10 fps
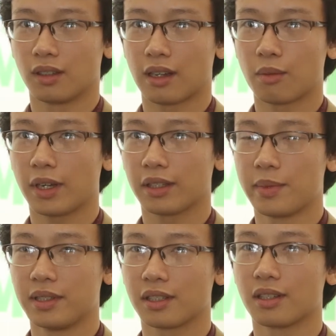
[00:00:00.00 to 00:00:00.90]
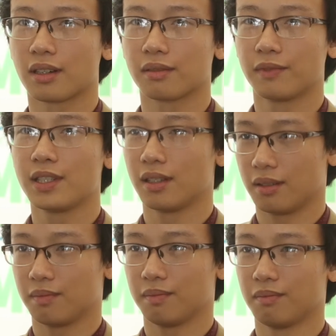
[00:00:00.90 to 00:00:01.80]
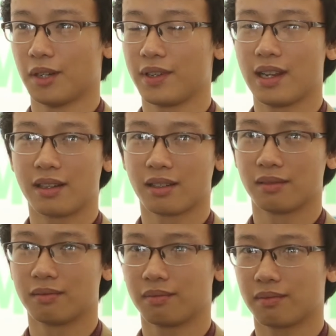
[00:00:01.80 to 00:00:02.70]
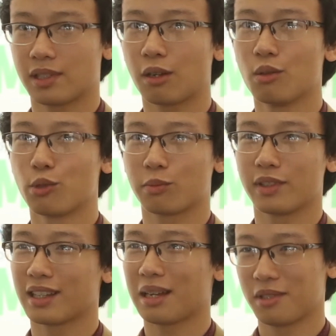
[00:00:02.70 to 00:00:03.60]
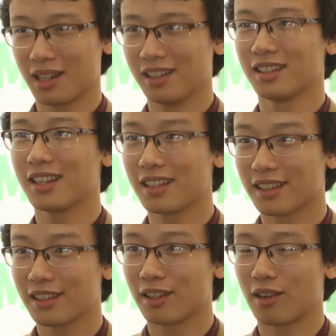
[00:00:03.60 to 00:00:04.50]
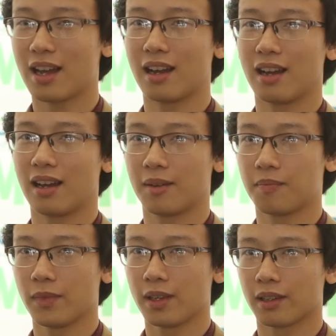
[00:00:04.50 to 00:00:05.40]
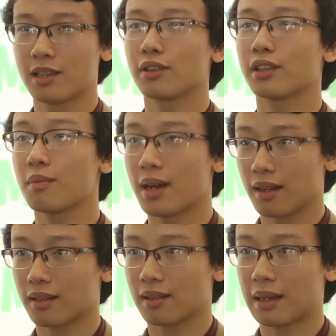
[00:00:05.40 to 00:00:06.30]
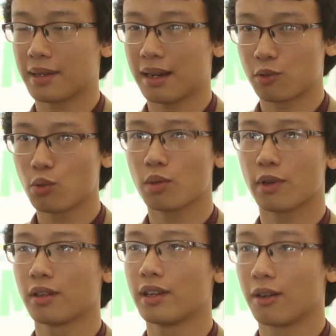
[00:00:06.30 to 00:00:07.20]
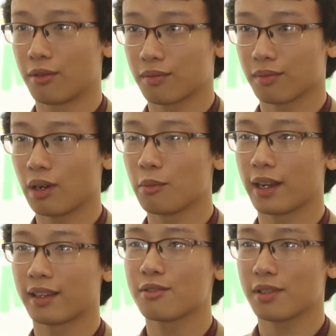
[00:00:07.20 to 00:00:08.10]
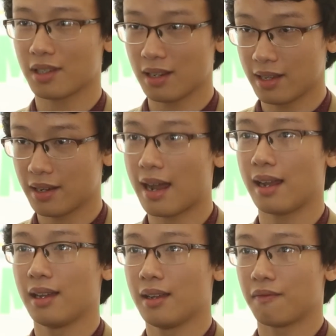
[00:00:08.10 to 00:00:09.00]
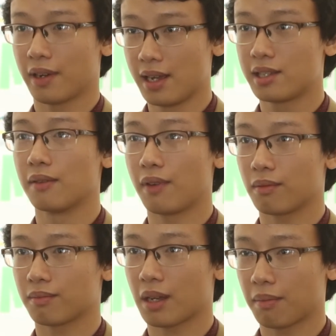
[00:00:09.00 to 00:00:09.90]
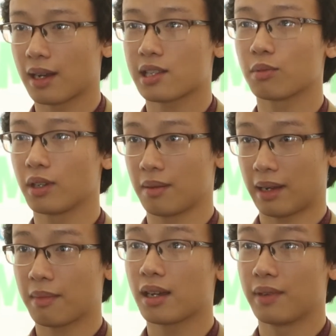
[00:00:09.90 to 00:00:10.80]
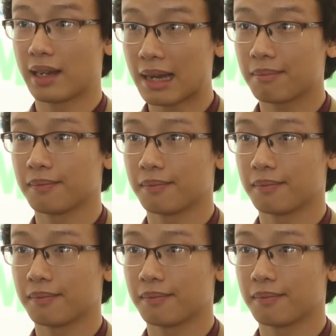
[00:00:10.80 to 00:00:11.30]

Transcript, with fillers: ngày hôm nay thì mình rất được vinh dự bởi vì là được giao lưu một trong những đề tài mình rất là ưa thích đó là kinh doanh theo mạng làm thế nào để giúp cho mọi người hiểu đó là một ngành kinh doanh rất là hiện đại và đầy triển vọng đặc biệt là trong thời điểm ngày hôm nay ở Việt Nam